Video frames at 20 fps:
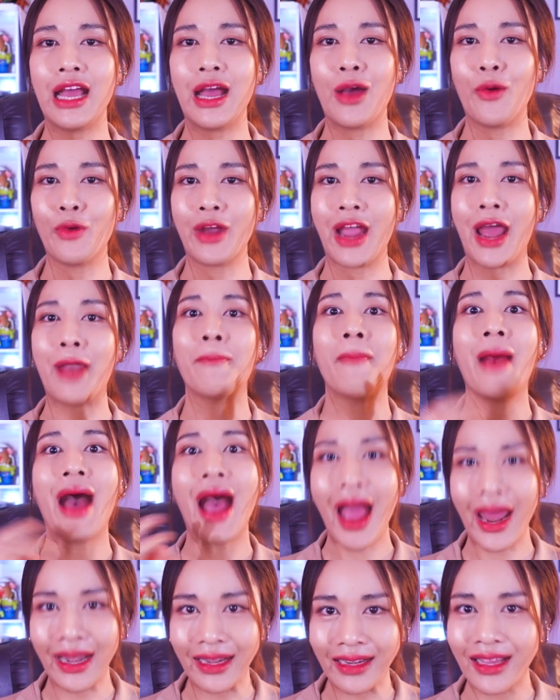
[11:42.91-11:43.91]
เอาการ
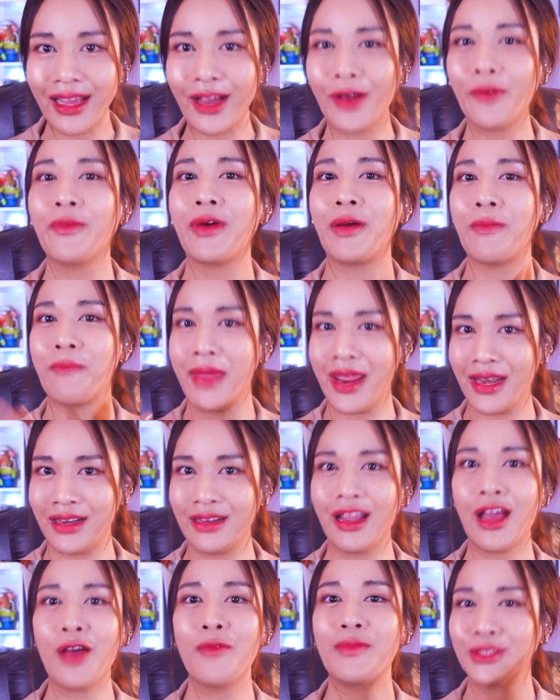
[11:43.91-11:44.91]
บ้านเข้ามาเม้น
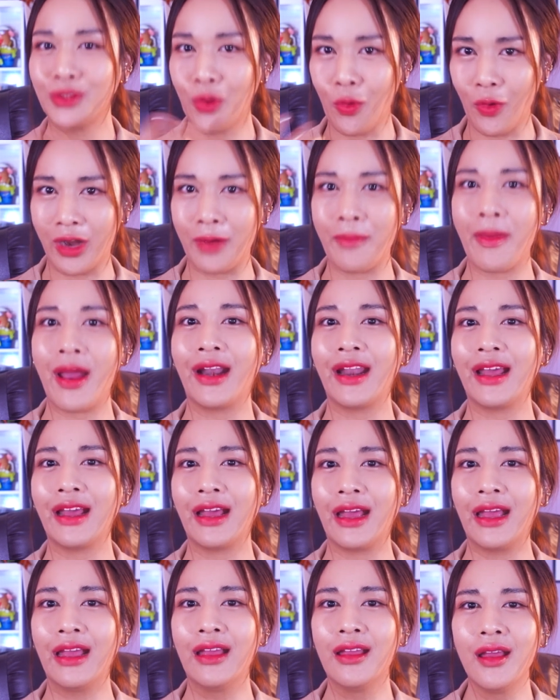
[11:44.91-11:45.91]
เข้ามาส่งกันบ้างนะ
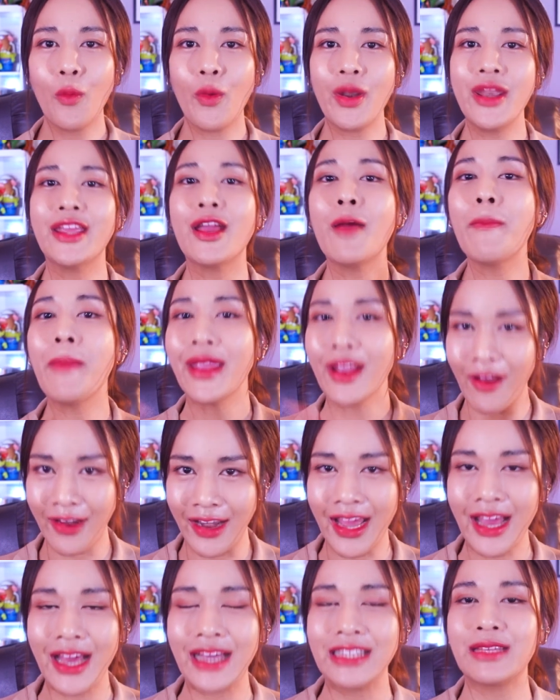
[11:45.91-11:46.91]
คะวันนี้ก็ไปก่อน
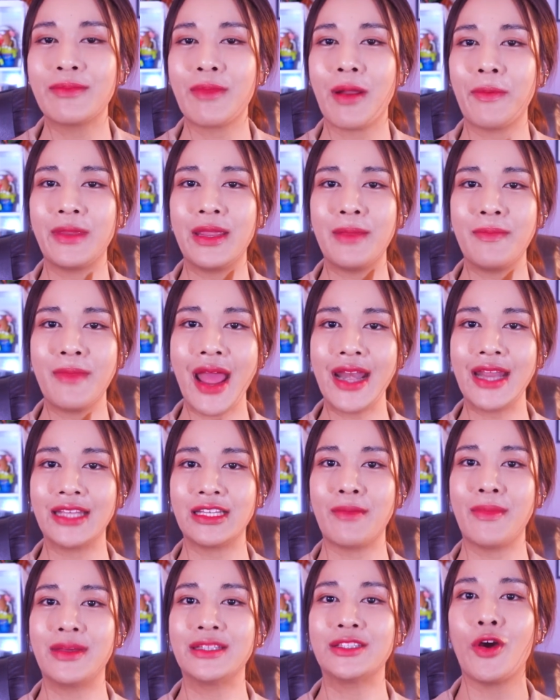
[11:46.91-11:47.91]
นะคะสำหรับคลิปหน้าเนี่ย
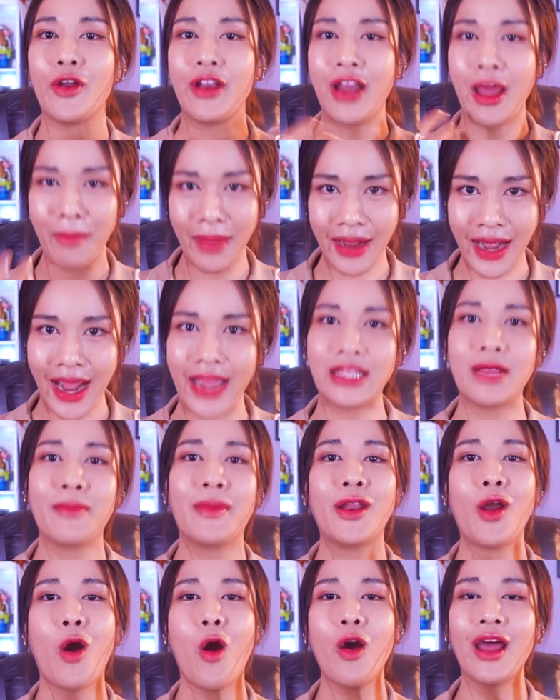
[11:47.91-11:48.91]
จะมาสอนทำอะไรจะ
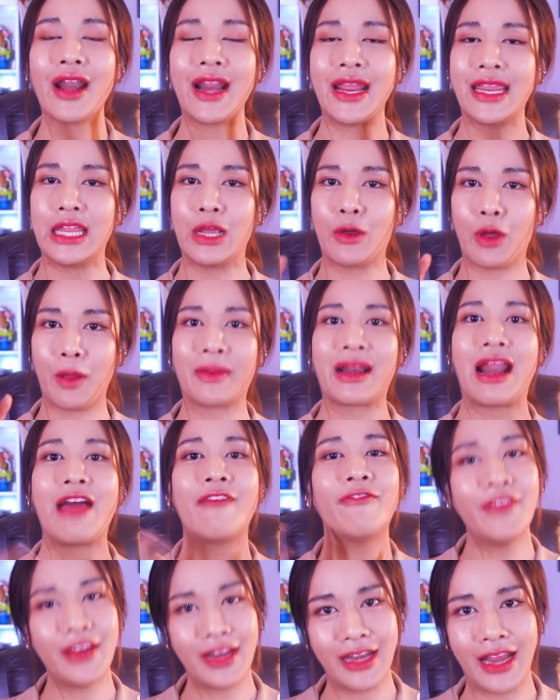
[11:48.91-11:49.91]
มาทอล์กอะไรเกี่ยวกับกรา
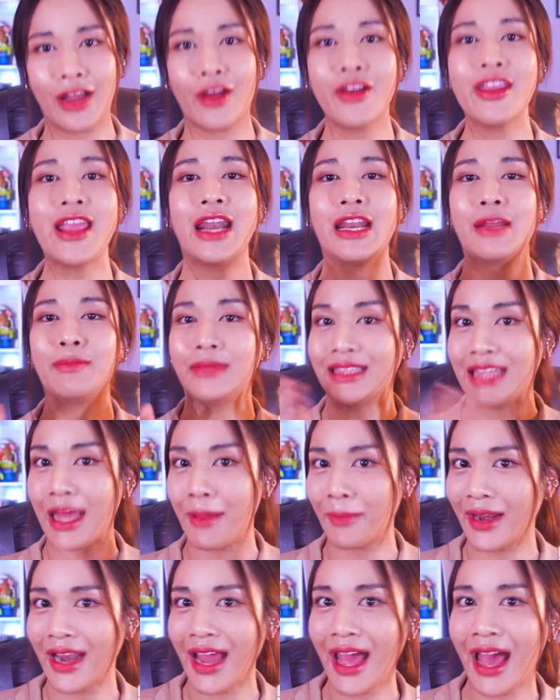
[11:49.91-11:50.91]
ฟิกเนี่ยก็อย่าลืมติดตา
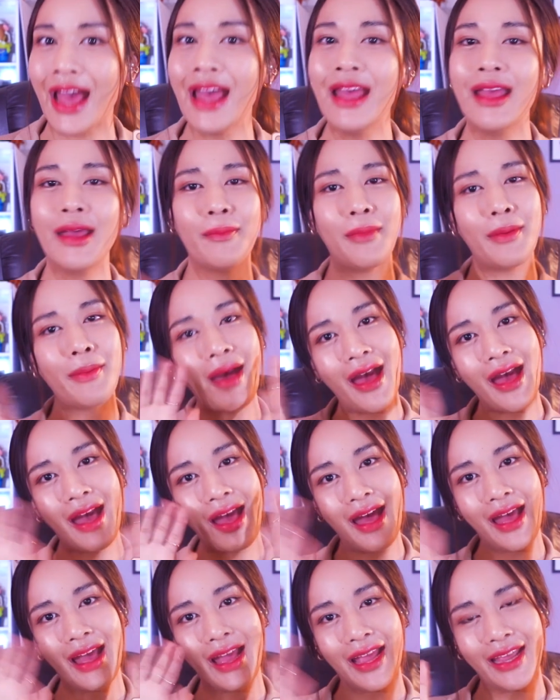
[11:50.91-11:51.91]
มกันนะคะบ๊ายบา
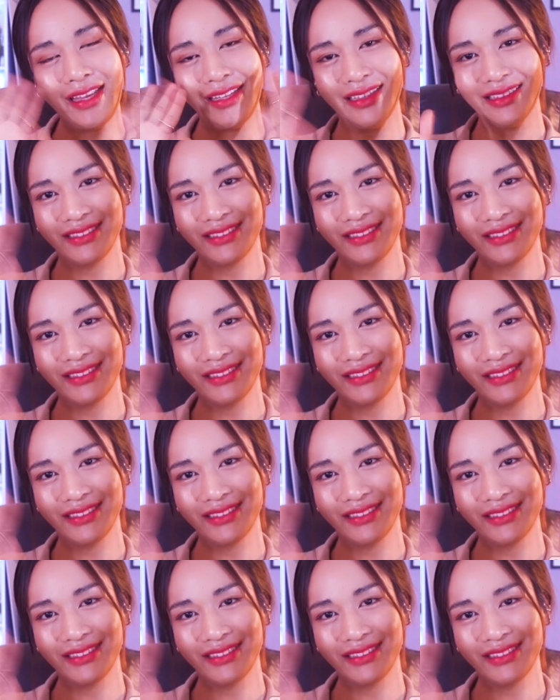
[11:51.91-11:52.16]
ย